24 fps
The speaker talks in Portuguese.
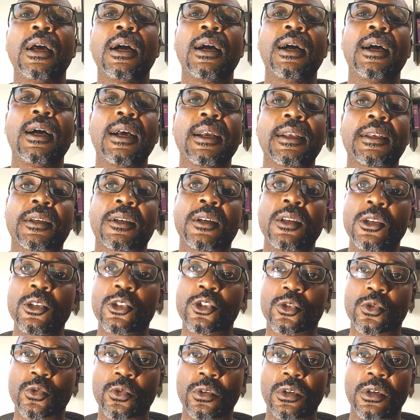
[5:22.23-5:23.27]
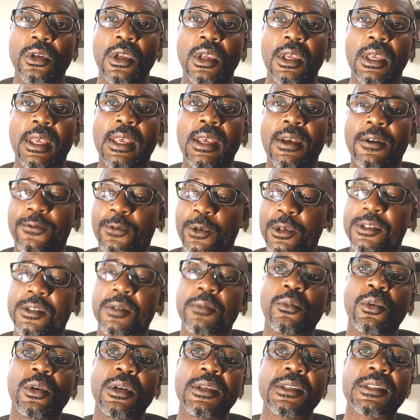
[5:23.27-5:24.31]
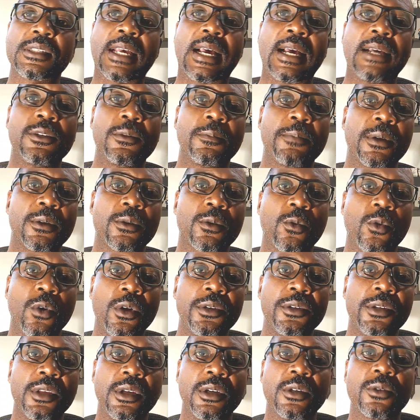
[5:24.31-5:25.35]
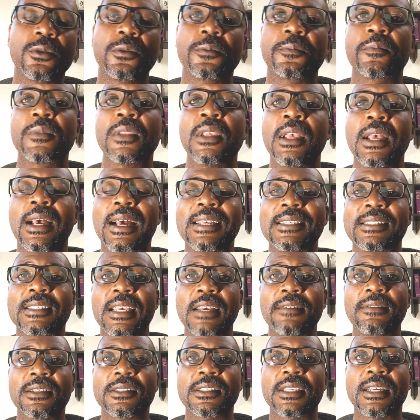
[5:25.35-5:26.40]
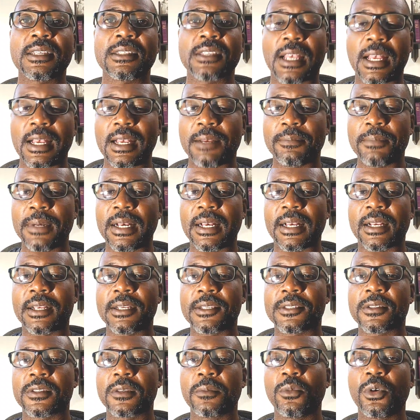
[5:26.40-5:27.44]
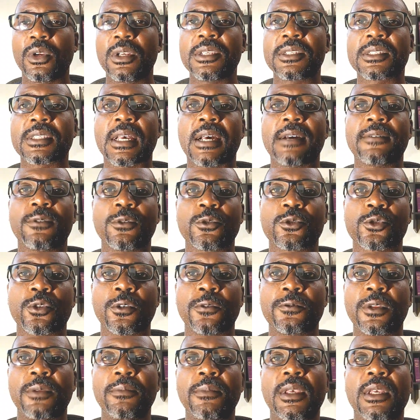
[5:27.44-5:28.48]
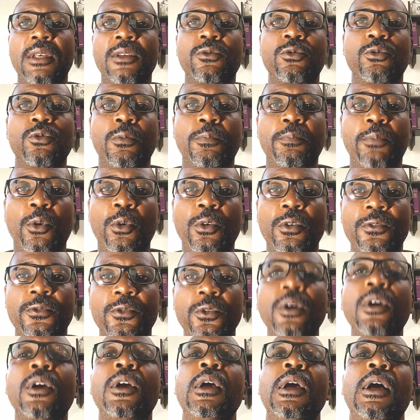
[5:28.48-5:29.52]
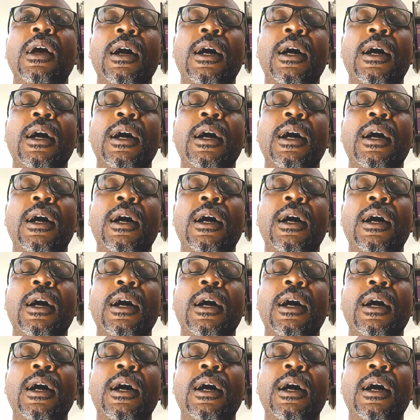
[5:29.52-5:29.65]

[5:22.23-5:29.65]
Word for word: Ah, Cristo eh, foi simbolizado pelo Cordeiro, as ervas amargas simbolizavam o sofrimento do povo,